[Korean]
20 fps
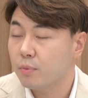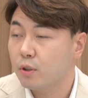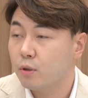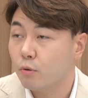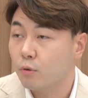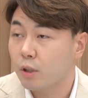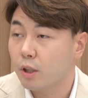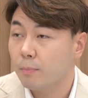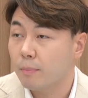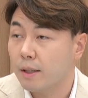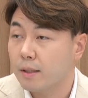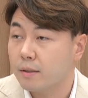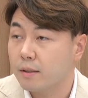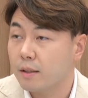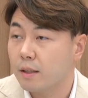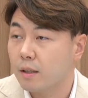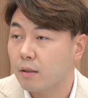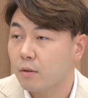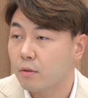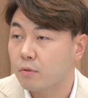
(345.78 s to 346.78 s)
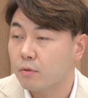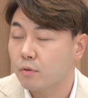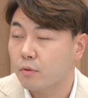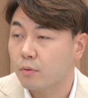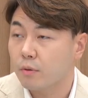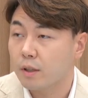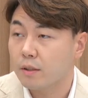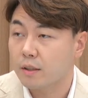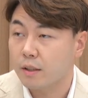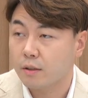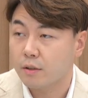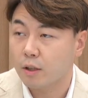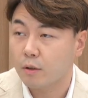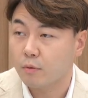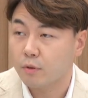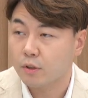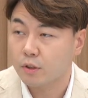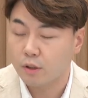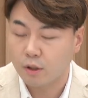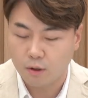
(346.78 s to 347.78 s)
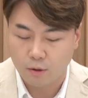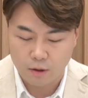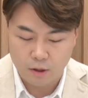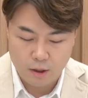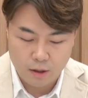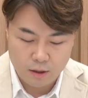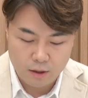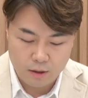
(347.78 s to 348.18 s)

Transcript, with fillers: 비용이 발생할 것으로 예상이 되고 있어요.